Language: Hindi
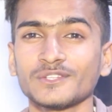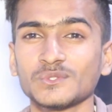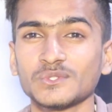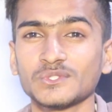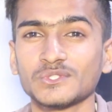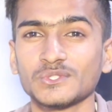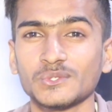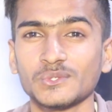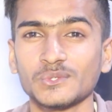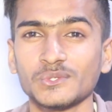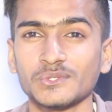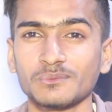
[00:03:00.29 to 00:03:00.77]
तो
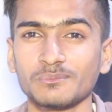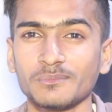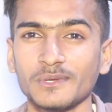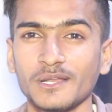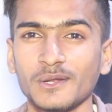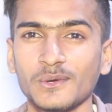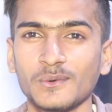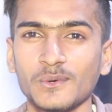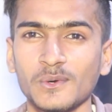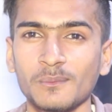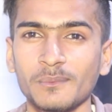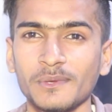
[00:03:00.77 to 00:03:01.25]
ज़रूरत
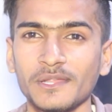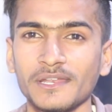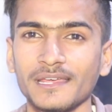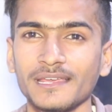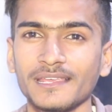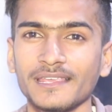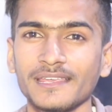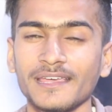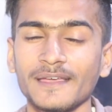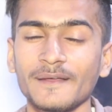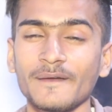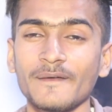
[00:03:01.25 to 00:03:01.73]
बिल्कुल भी
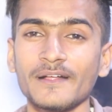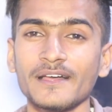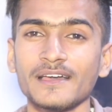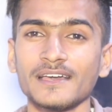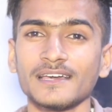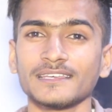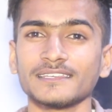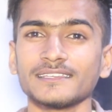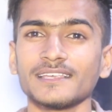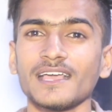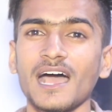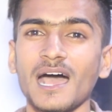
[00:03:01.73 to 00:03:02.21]
नहीं है
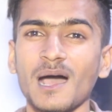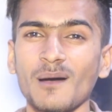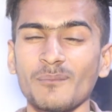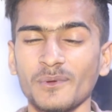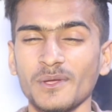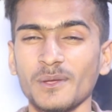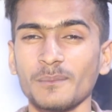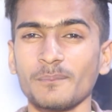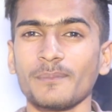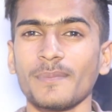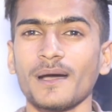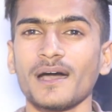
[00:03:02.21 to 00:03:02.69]
यह
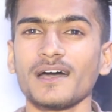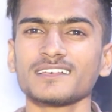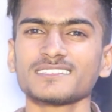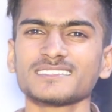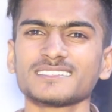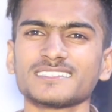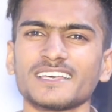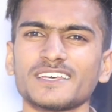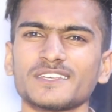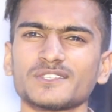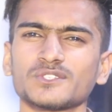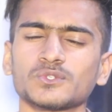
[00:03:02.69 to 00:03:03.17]
आपके
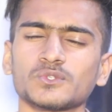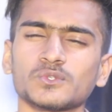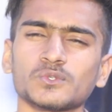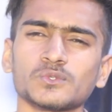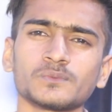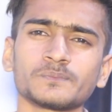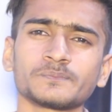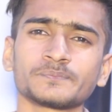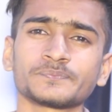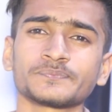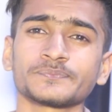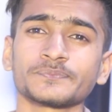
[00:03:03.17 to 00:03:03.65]
पास है जो